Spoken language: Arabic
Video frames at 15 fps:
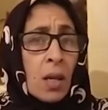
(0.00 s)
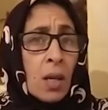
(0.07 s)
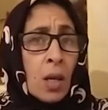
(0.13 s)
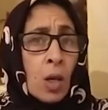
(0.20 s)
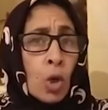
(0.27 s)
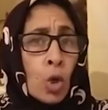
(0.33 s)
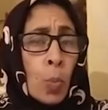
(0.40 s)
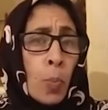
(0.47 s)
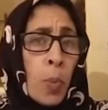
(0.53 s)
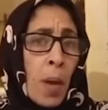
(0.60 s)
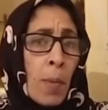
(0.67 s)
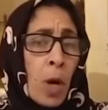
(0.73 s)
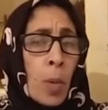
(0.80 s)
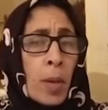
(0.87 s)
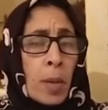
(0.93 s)

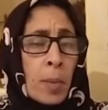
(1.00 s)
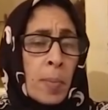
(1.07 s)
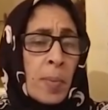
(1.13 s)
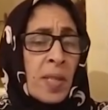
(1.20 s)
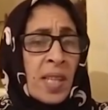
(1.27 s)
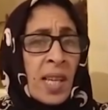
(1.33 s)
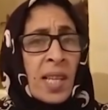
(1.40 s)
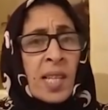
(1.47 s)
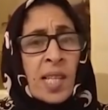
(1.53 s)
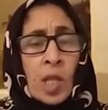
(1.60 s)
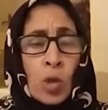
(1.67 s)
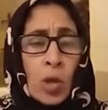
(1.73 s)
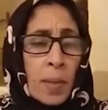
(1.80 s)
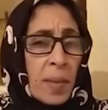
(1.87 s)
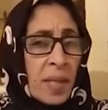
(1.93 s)
ربما كبر من بنتي 3
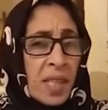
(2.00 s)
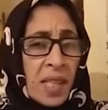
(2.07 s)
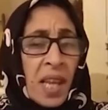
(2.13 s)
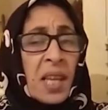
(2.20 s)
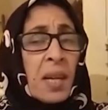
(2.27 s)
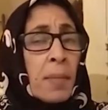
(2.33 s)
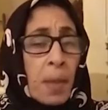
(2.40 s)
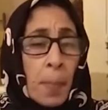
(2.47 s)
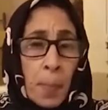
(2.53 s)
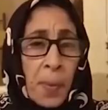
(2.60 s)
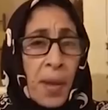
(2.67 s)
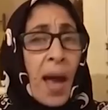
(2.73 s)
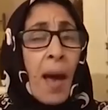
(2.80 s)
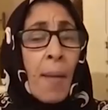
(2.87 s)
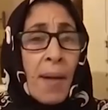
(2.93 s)
سنين و سنين انا
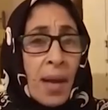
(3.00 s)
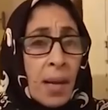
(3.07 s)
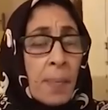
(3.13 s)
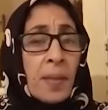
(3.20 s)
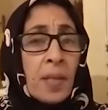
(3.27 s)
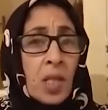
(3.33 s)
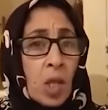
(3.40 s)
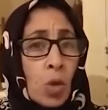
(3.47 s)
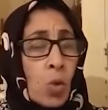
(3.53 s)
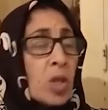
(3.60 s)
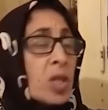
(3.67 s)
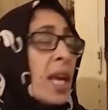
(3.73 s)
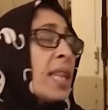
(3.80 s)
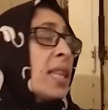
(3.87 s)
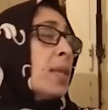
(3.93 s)
مربيها بحال بنتي وكنت
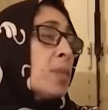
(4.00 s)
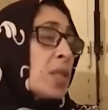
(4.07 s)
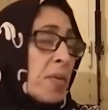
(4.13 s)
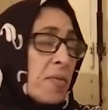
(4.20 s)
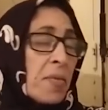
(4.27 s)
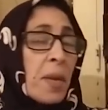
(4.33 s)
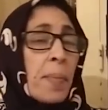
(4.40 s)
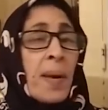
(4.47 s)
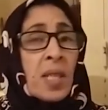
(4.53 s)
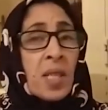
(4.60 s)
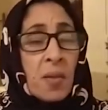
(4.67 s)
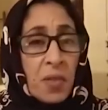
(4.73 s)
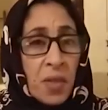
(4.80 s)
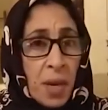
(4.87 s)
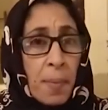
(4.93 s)
خدمتها في مخبازه
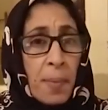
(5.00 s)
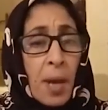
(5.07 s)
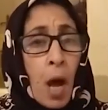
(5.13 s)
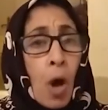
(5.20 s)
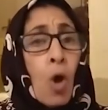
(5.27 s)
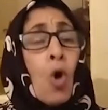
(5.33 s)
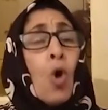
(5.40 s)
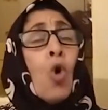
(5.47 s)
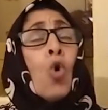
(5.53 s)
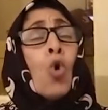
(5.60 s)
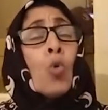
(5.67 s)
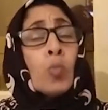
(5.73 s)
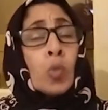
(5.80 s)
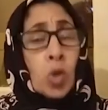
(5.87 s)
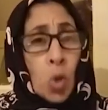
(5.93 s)
في دربنا
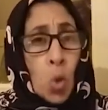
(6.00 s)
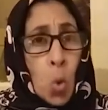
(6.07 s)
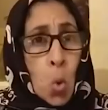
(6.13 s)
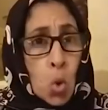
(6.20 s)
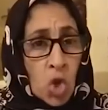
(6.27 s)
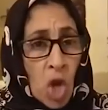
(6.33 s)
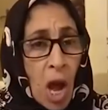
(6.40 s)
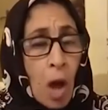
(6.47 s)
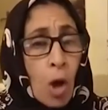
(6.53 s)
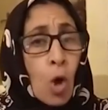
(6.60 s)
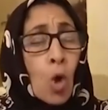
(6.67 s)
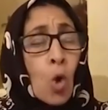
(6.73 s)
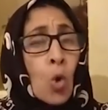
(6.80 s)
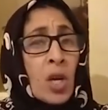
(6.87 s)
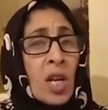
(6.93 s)
ومزوجه
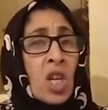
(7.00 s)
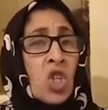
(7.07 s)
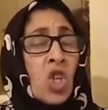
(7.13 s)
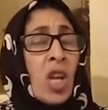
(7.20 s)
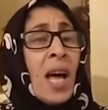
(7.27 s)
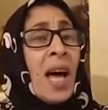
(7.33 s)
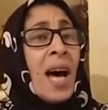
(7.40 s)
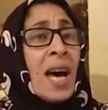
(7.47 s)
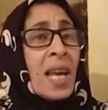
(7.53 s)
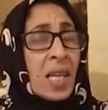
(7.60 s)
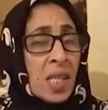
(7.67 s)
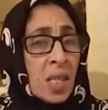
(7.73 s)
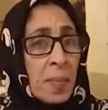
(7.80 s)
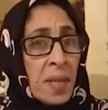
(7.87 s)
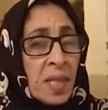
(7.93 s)
وراجلها حارق
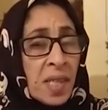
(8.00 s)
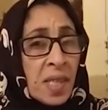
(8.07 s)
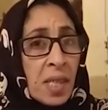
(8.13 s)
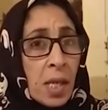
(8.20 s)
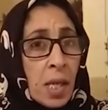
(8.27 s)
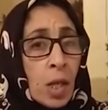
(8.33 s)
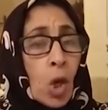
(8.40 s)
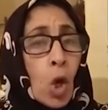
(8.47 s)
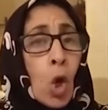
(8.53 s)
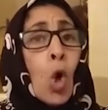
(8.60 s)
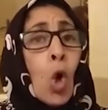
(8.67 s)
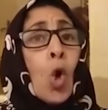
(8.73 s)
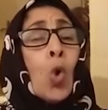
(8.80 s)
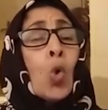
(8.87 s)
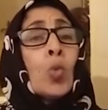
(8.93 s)
سبع سنين
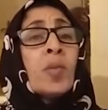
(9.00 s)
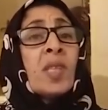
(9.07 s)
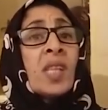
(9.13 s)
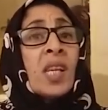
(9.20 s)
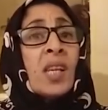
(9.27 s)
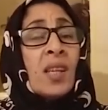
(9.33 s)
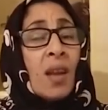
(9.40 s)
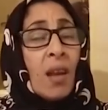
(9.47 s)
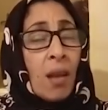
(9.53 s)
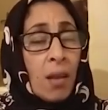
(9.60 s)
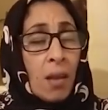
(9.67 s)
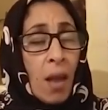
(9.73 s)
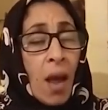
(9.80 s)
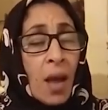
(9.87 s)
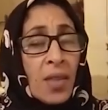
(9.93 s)
ومسكين
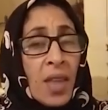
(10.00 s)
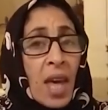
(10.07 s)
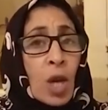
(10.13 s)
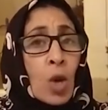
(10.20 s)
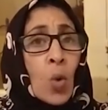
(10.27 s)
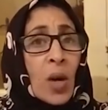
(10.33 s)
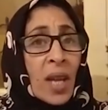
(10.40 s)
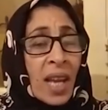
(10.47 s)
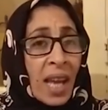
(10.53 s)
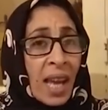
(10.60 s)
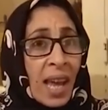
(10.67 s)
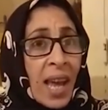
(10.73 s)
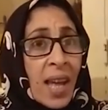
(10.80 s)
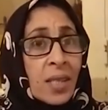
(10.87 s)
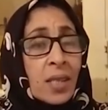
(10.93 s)
يالله دار له
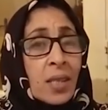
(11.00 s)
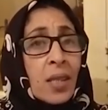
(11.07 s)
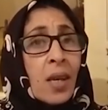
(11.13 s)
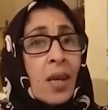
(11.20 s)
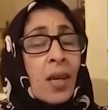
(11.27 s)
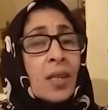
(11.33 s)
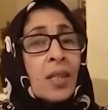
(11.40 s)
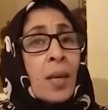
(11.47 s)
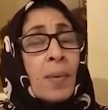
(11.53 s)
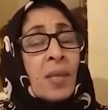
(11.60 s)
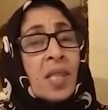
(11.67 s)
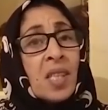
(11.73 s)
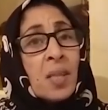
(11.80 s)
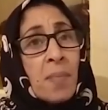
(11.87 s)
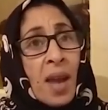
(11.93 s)
ورقاس دابا
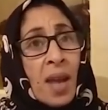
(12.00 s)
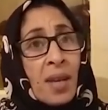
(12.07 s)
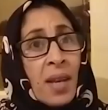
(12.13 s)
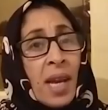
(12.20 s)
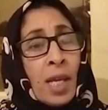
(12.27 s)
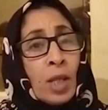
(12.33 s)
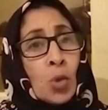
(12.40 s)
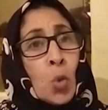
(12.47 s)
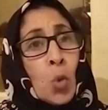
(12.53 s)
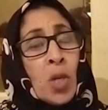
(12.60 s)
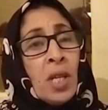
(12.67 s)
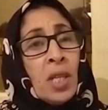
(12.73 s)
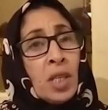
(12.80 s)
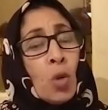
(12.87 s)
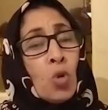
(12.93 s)
سيمانه عيطوا
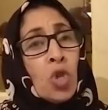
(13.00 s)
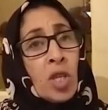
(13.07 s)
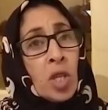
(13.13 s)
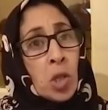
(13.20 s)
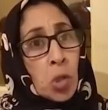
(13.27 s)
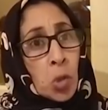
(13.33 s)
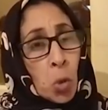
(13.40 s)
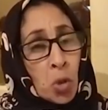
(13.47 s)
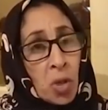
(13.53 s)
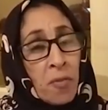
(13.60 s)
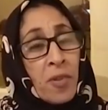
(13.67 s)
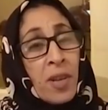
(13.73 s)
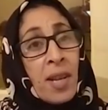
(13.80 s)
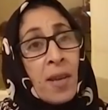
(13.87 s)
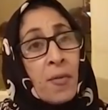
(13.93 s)
ليه عطاو شهاده السكنه
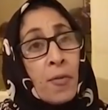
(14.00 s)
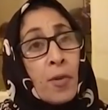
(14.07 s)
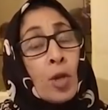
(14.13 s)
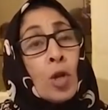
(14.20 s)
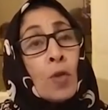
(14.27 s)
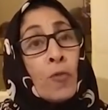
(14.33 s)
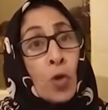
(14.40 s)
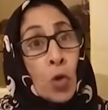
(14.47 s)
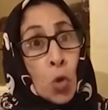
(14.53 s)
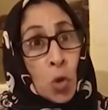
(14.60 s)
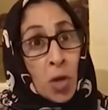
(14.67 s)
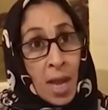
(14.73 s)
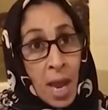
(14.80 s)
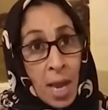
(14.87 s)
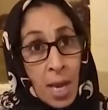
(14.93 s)
في, في, في
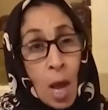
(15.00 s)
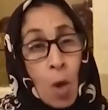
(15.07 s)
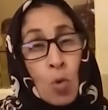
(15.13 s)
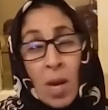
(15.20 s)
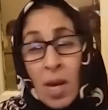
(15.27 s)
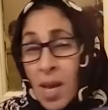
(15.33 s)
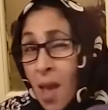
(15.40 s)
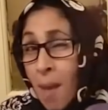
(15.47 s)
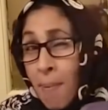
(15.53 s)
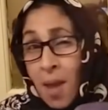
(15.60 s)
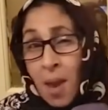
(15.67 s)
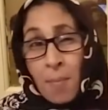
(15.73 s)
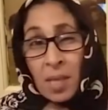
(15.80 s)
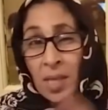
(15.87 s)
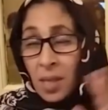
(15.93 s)
اليونان اولا
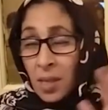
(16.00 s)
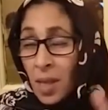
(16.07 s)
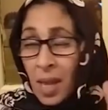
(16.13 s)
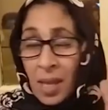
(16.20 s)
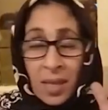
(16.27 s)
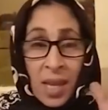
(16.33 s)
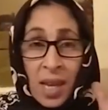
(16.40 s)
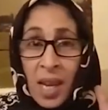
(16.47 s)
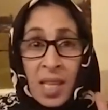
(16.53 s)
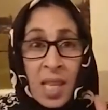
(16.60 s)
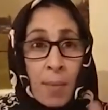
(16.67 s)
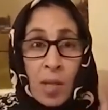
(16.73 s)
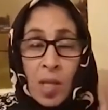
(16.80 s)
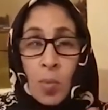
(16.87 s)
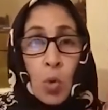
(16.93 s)
اليابان دايخه
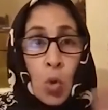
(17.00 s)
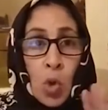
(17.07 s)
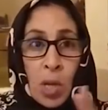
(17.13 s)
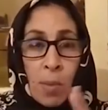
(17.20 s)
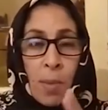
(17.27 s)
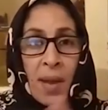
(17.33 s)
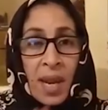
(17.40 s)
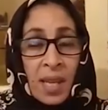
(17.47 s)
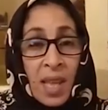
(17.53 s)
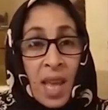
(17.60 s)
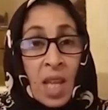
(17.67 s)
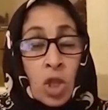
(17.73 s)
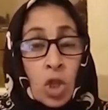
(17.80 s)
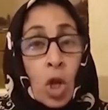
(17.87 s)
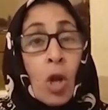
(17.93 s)
دابا سمحوا لي ما
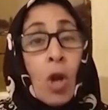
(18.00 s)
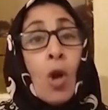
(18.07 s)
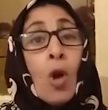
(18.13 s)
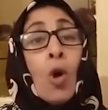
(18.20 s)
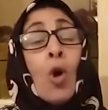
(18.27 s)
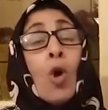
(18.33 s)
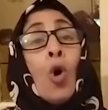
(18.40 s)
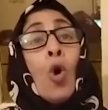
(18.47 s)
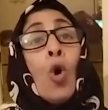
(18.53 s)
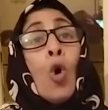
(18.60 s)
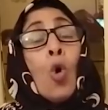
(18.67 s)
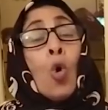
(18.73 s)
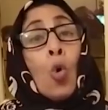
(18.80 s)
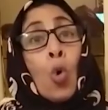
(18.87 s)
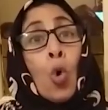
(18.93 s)
مأكداش
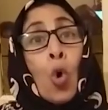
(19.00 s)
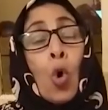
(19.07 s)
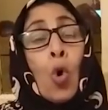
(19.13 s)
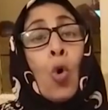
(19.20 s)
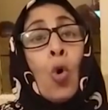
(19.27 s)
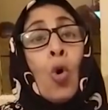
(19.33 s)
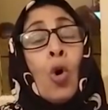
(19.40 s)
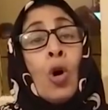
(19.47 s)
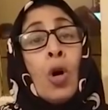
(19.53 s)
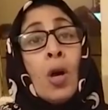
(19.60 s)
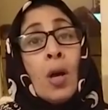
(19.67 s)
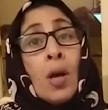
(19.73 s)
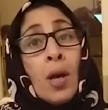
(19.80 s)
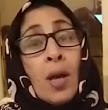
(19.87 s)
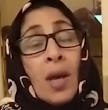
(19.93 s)
و
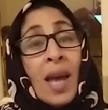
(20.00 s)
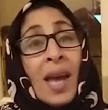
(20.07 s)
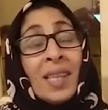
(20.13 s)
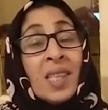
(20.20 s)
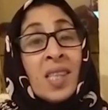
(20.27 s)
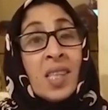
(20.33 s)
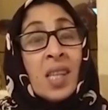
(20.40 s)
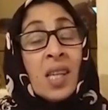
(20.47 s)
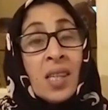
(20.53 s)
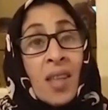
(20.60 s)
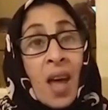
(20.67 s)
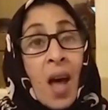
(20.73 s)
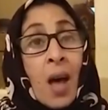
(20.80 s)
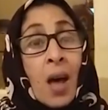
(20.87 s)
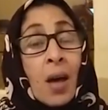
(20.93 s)
هاد
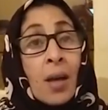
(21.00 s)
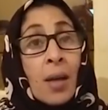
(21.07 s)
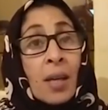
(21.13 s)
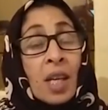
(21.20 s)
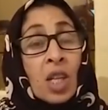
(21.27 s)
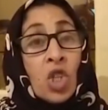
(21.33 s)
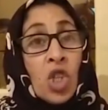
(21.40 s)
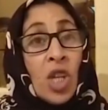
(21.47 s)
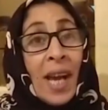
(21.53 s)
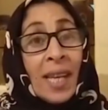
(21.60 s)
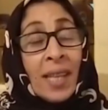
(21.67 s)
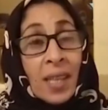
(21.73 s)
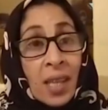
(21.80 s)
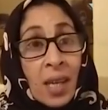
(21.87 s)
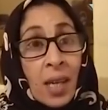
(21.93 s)
السيده كتجي
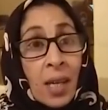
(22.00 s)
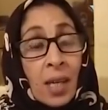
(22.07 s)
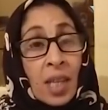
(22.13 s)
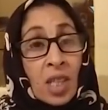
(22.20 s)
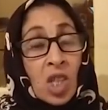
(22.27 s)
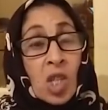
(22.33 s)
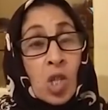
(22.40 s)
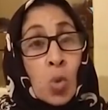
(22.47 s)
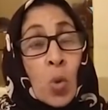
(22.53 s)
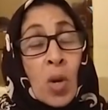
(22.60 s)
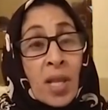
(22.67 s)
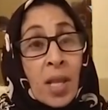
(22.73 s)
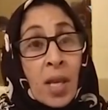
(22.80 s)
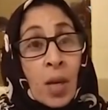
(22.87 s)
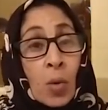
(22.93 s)
عندي كتهز
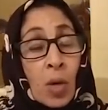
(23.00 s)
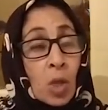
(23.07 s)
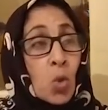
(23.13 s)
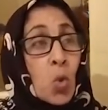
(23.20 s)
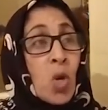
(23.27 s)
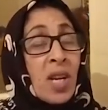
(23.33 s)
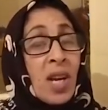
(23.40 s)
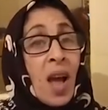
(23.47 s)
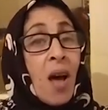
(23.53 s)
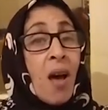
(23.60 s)
ولدي وكتقول لي